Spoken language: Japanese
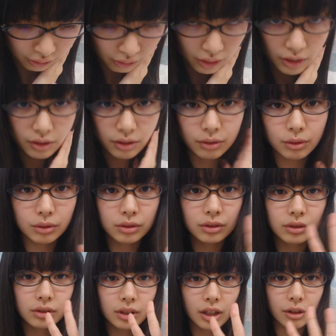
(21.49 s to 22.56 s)
とりあえず5
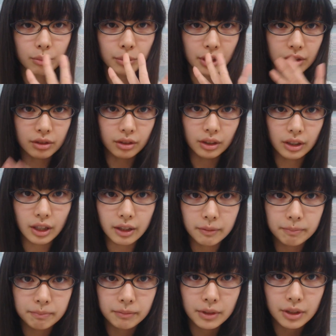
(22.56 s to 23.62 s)
分くらいを目安に
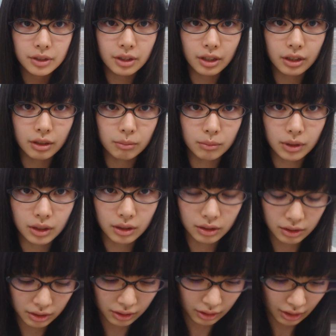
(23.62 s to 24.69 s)
ね、していき
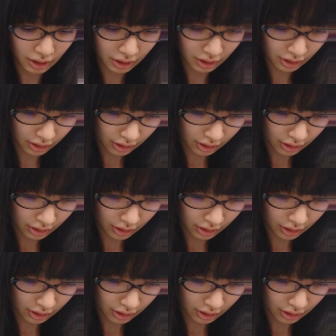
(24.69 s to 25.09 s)
ます。